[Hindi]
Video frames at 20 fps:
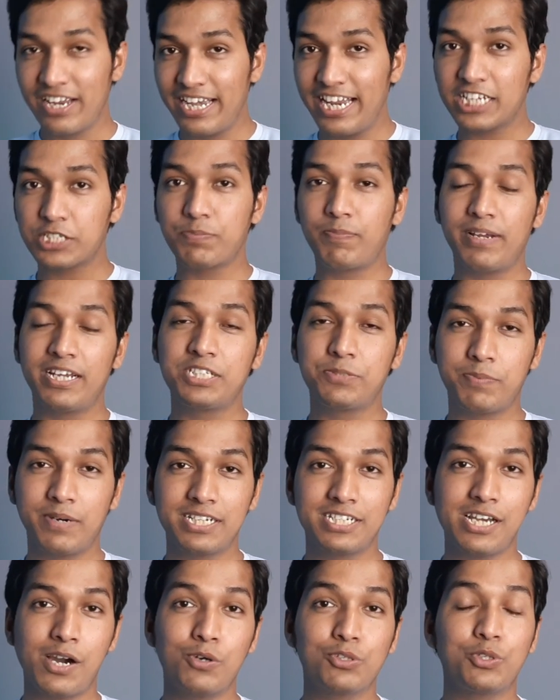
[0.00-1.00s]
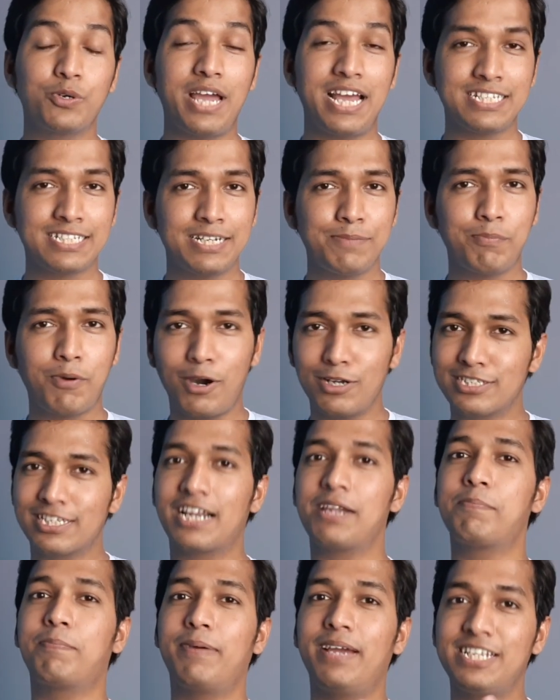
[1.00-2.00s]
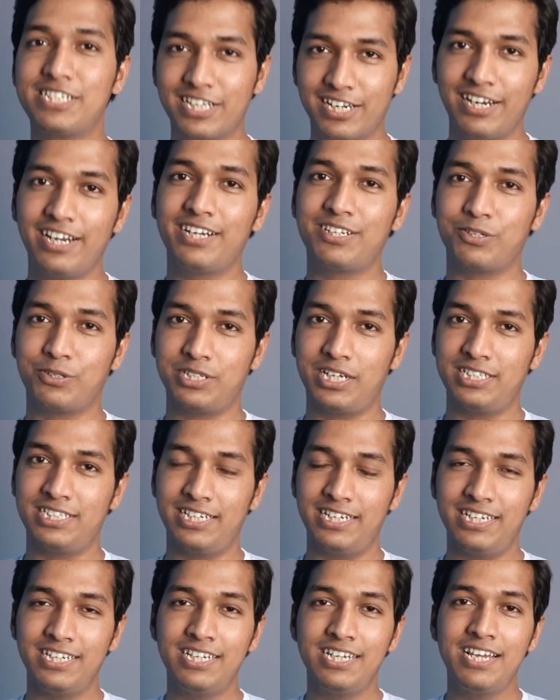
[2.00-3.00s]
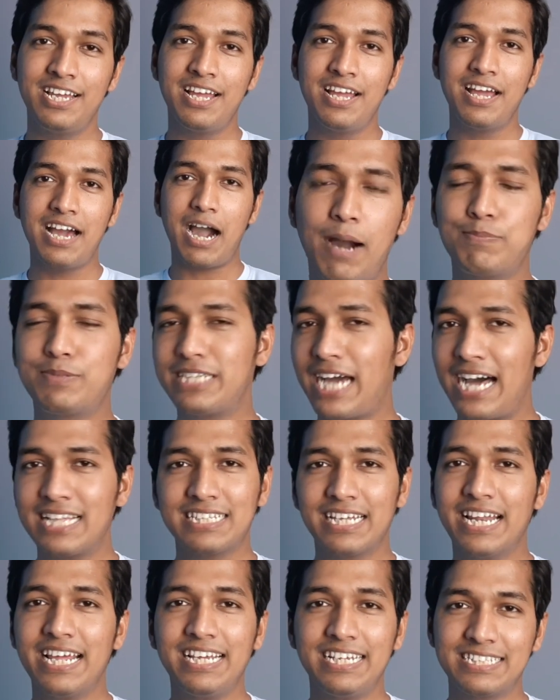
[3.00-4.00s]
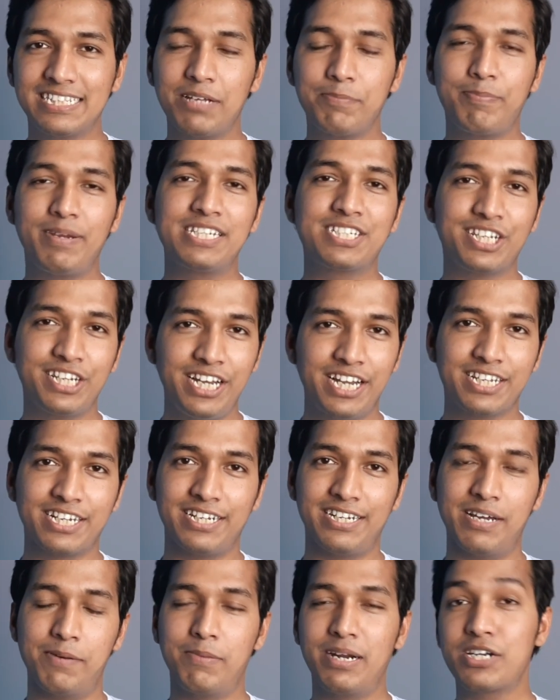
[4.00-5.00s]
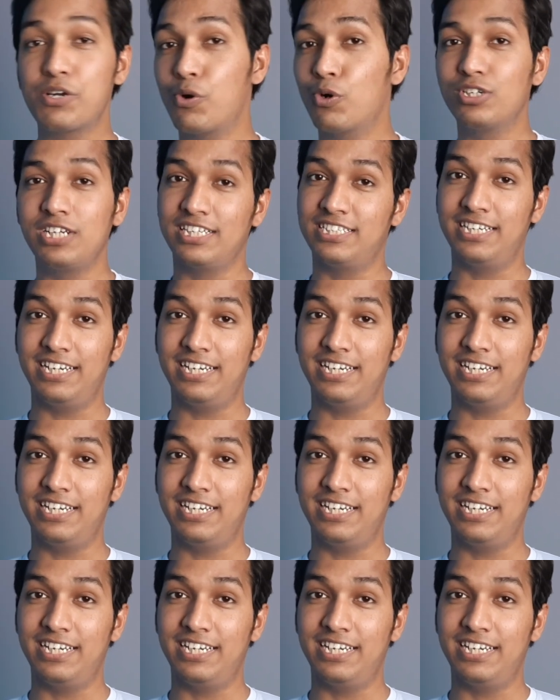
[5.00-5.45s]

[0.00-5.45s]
फिर नेक्स्ट पेज पर जाओ तो ऐसे बहुत सारा पेज क्रिएट हो जाता है आप चाहते नहीं इतना पेज क्रिएट करना बट हो